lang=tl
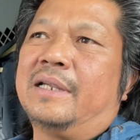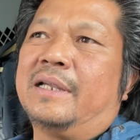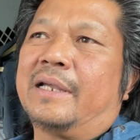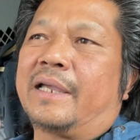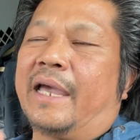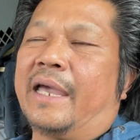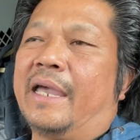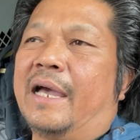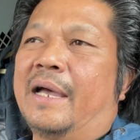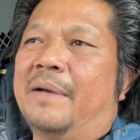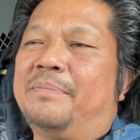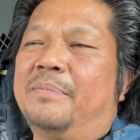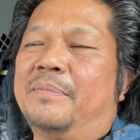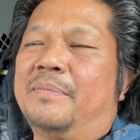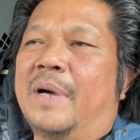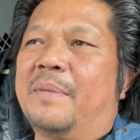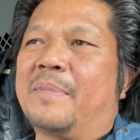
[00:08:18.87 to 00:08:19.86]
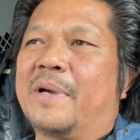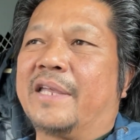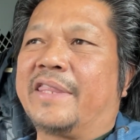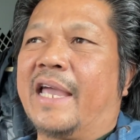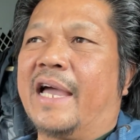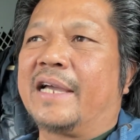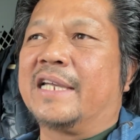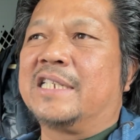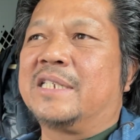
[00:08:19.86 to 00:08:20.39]
Kaya Ma'am
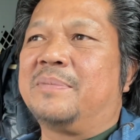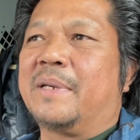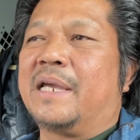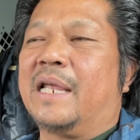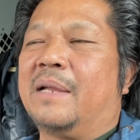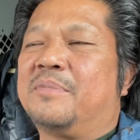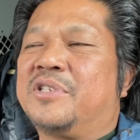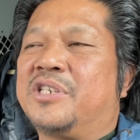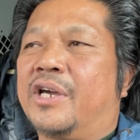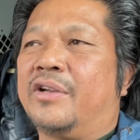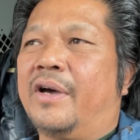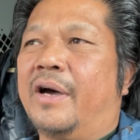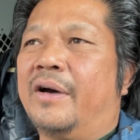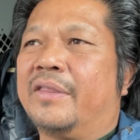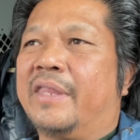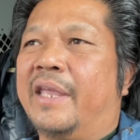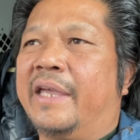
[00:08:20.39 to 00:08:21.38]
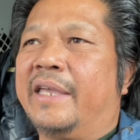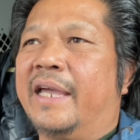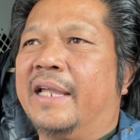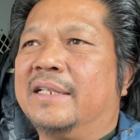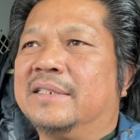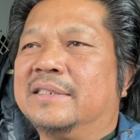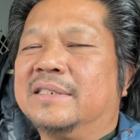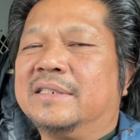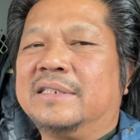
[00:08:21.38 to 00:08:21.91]
Katakis, Miguel Love shout out,
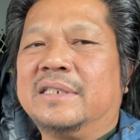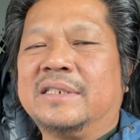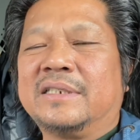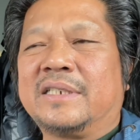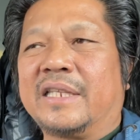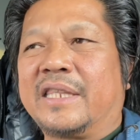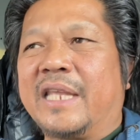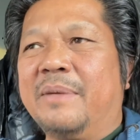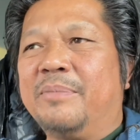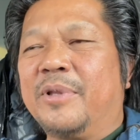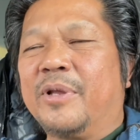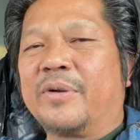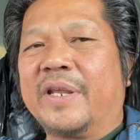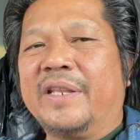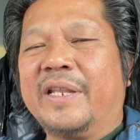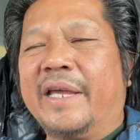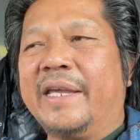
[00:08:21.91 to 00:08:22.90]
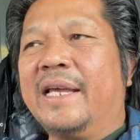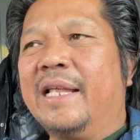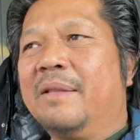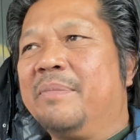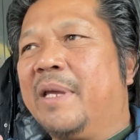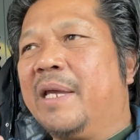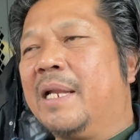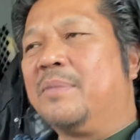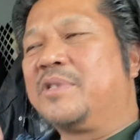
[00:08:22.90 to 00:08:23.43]
ayan. Sa Team Florina Hill,
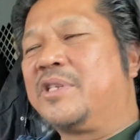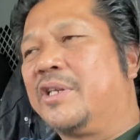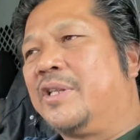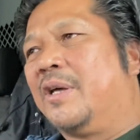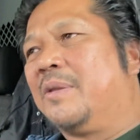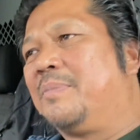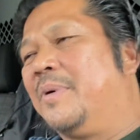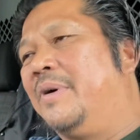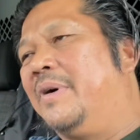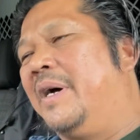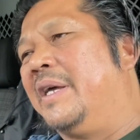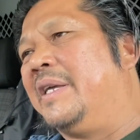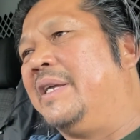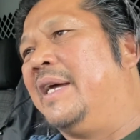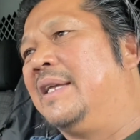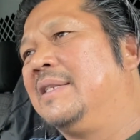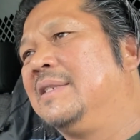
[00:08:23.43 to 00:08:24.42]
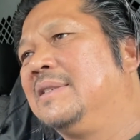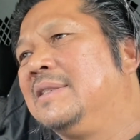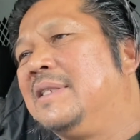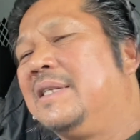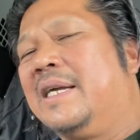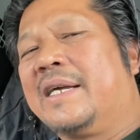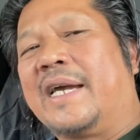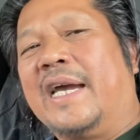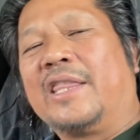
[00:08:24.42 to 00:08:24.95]
Miguel Love shout out po, ayan.
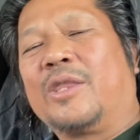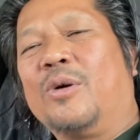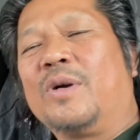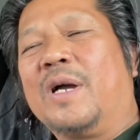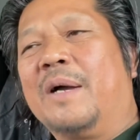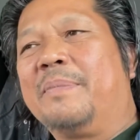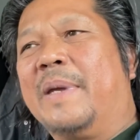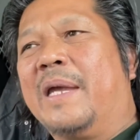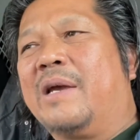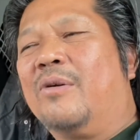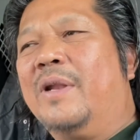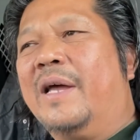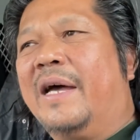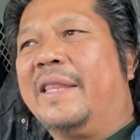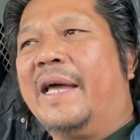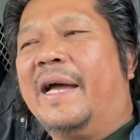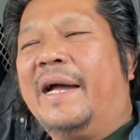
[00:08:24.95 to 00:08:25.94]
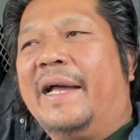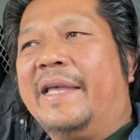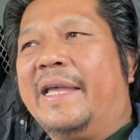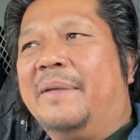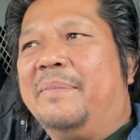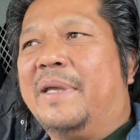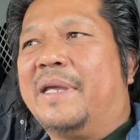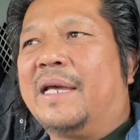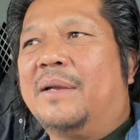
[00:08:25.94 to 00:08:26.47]
Kay Tugang Bicolana,
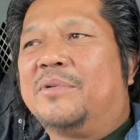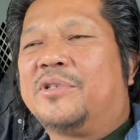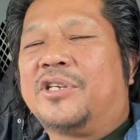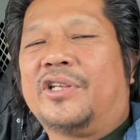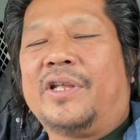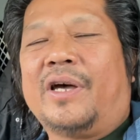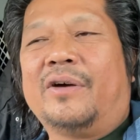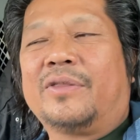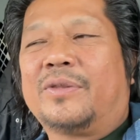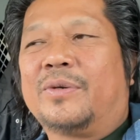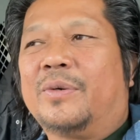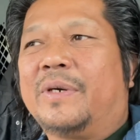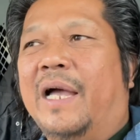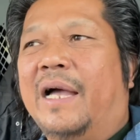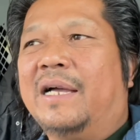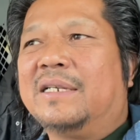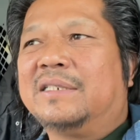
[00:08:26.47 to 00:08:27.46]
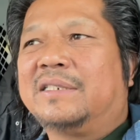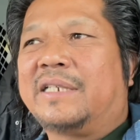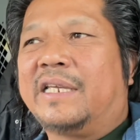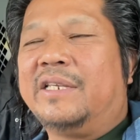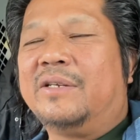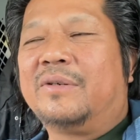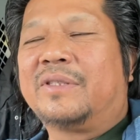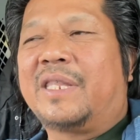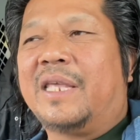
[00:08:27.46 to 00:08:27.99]
ayan, Miguel Love shout out Tugang sa
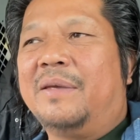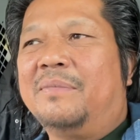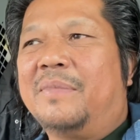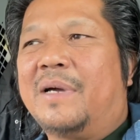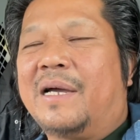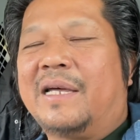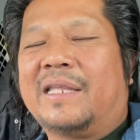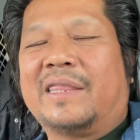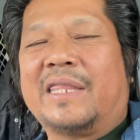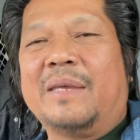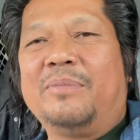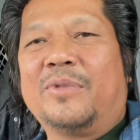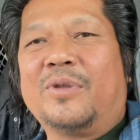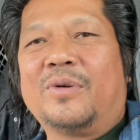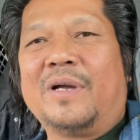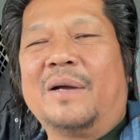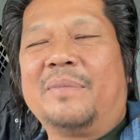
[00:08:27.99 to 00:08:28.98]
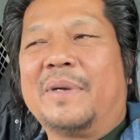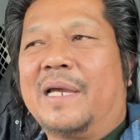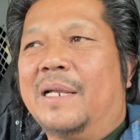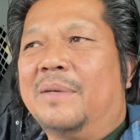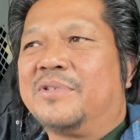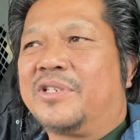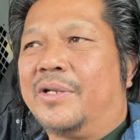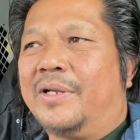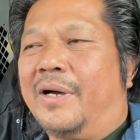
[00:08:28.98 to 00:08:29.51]
iyong team, mga Team Tugang, Miguel
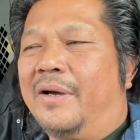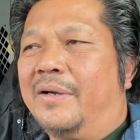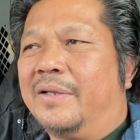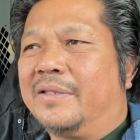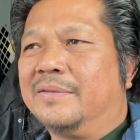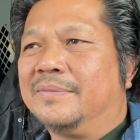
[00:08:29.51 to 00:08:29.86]
Love shout out.